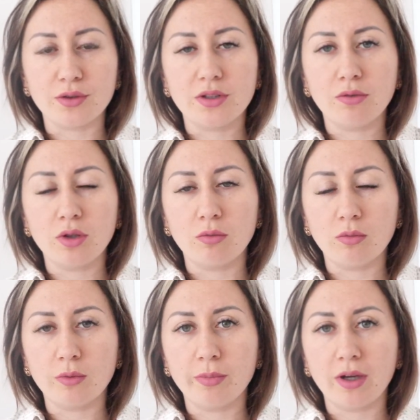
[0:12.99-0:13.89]
И сегодня
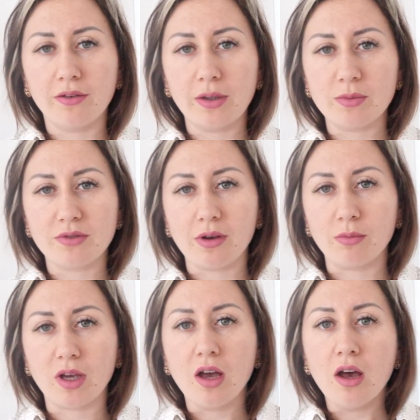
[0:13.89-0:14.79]
мы поговорим с
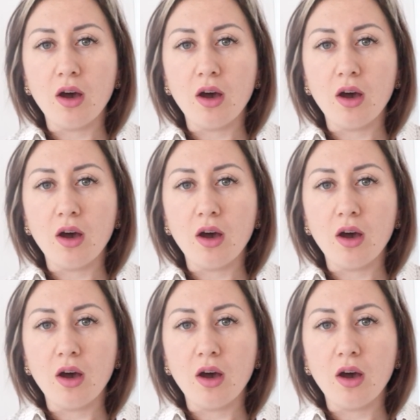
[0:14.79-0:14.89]
вами